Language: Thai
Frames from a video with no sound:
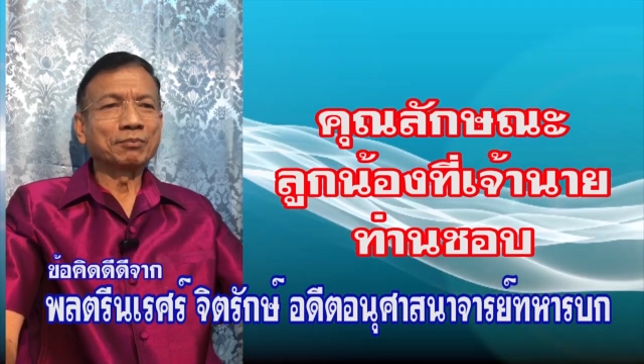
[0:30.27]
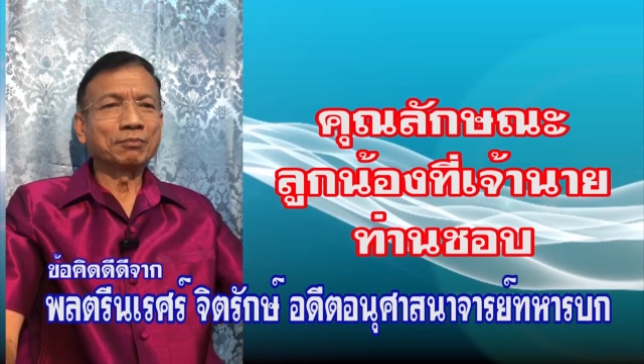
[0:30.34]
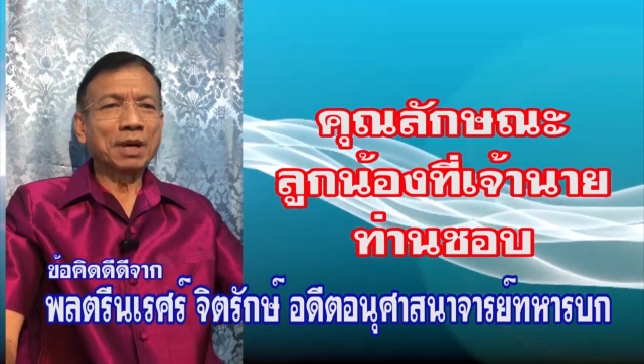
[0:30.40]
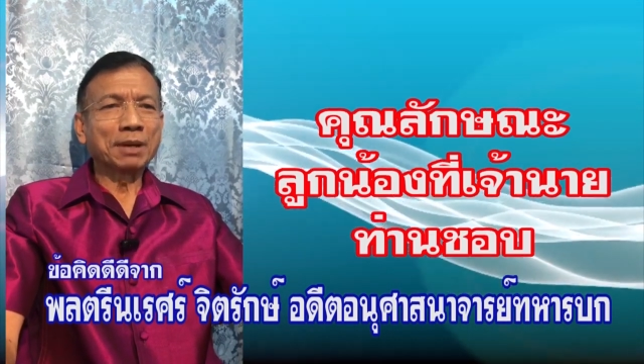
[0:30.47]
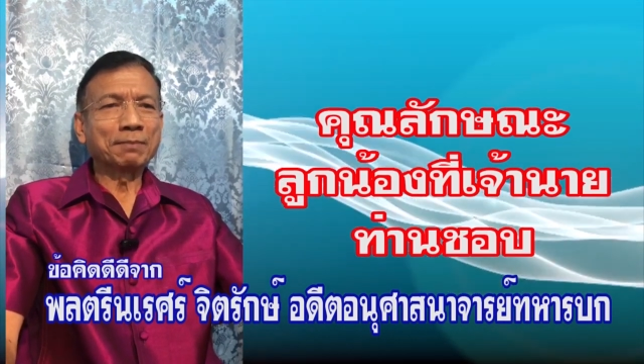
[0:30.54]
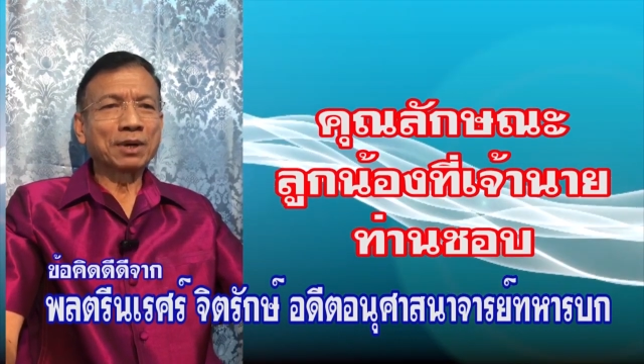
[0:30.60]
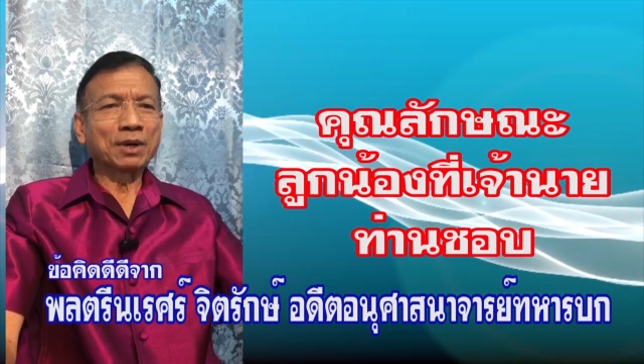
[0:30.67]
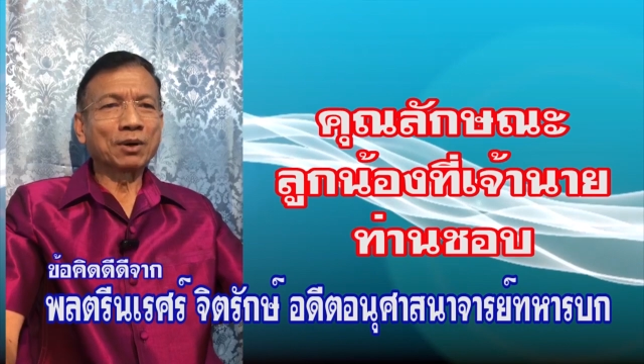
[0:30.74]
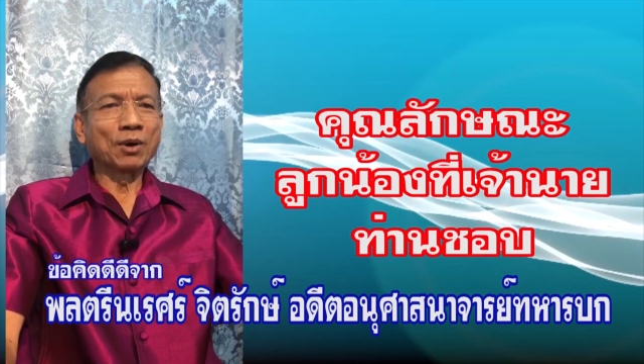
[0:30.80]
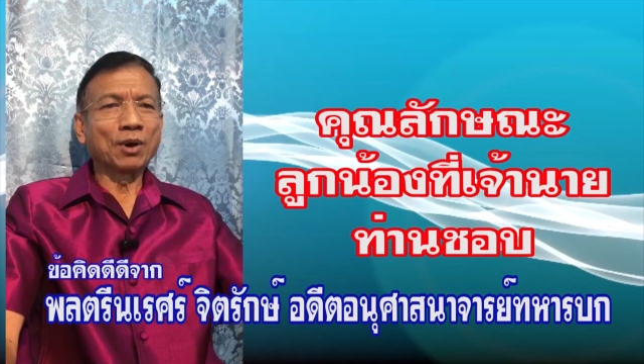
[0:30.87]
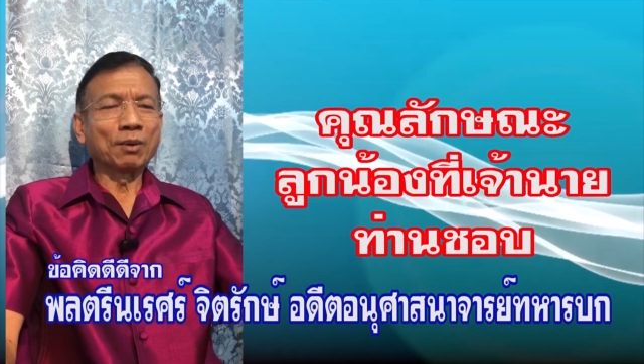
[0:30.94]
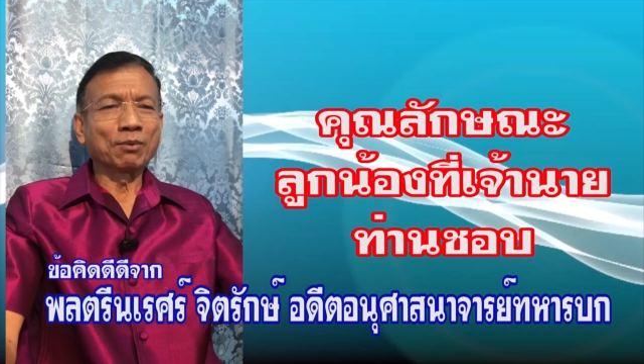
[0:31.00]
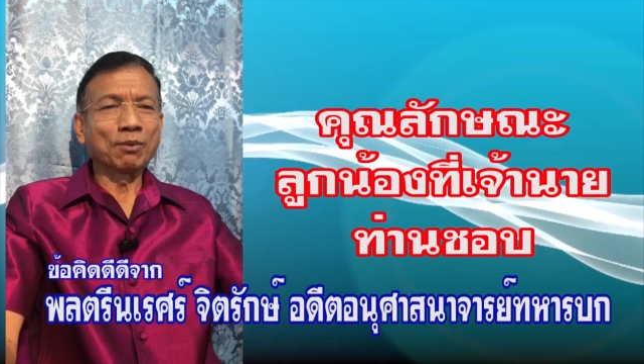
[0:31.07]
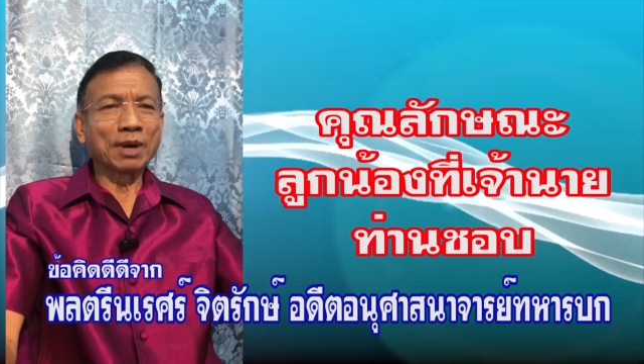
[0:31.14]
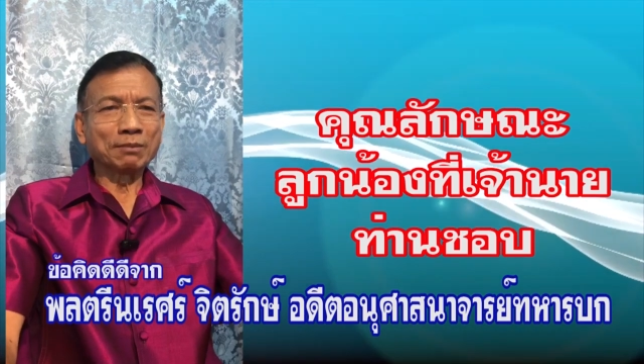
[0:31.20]
ไม่ประก
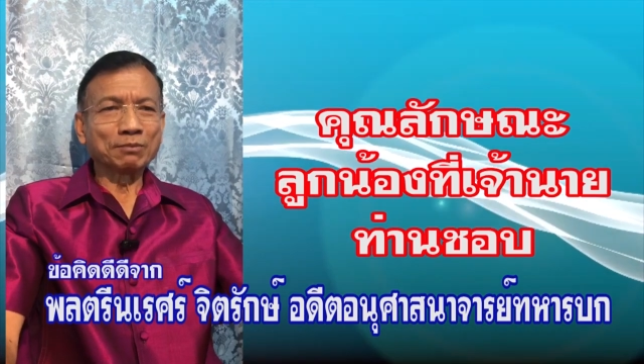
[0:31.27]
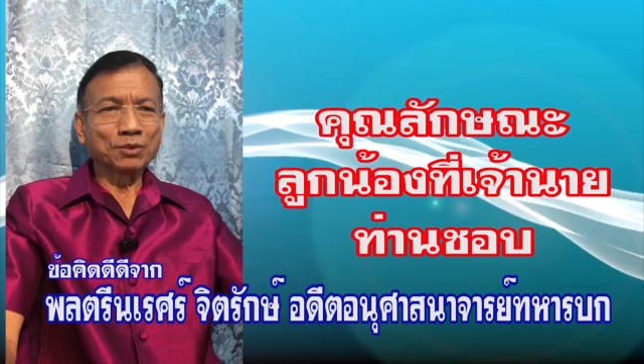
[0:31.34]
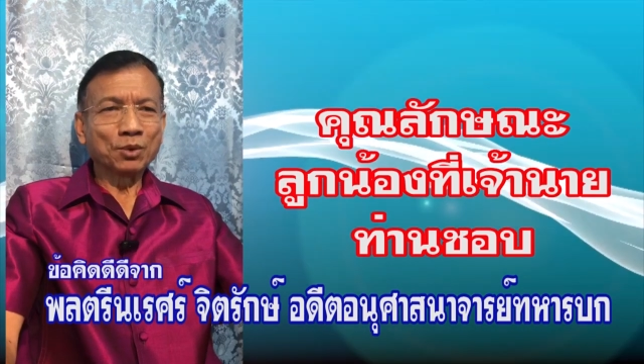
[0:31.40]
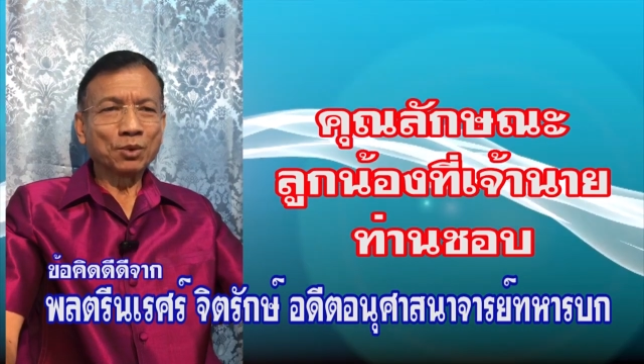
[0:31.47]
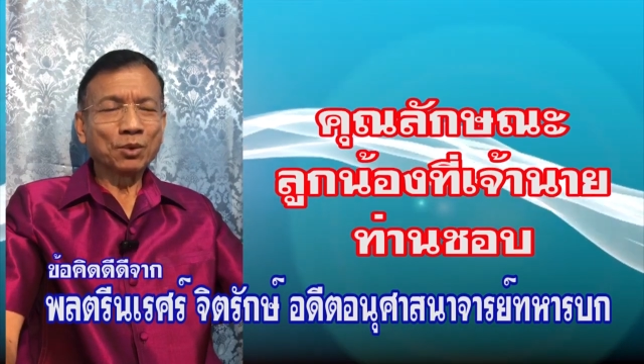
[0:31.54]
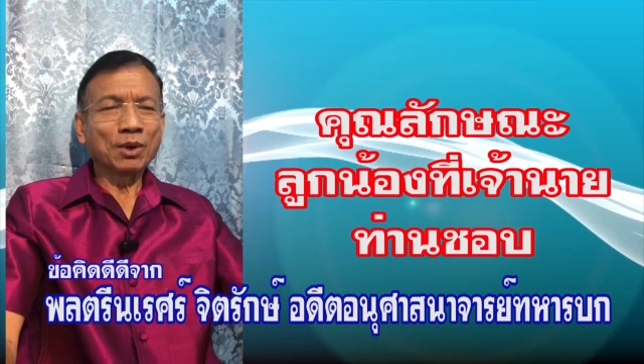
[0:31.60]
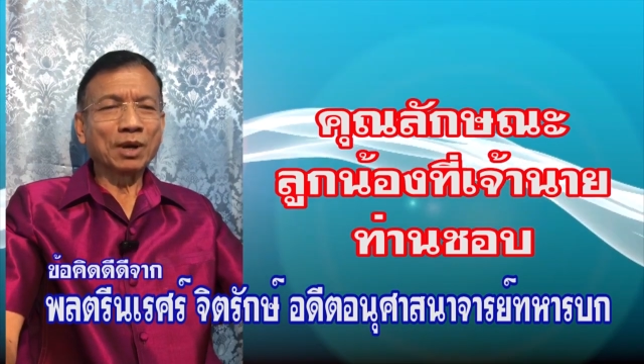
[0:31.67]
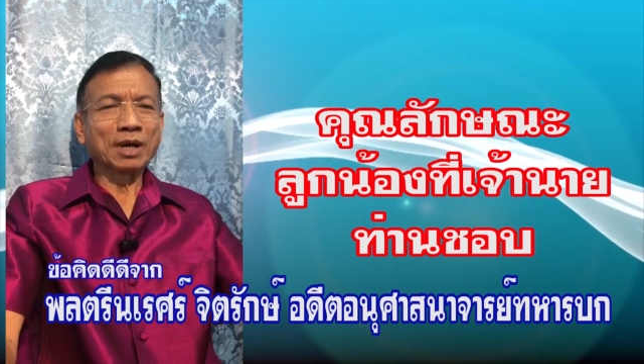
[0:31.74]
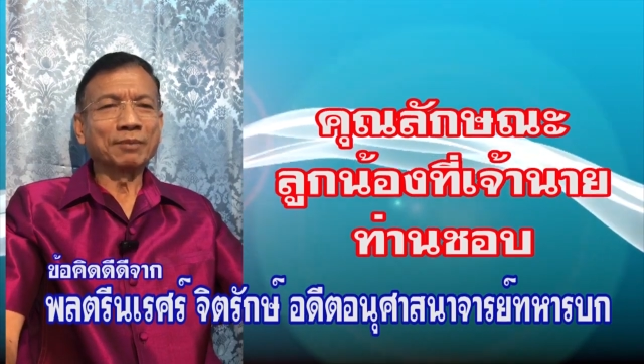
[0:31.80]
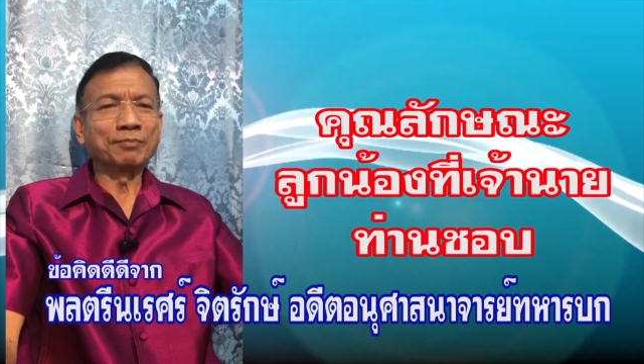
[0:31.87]
อบความชั่ว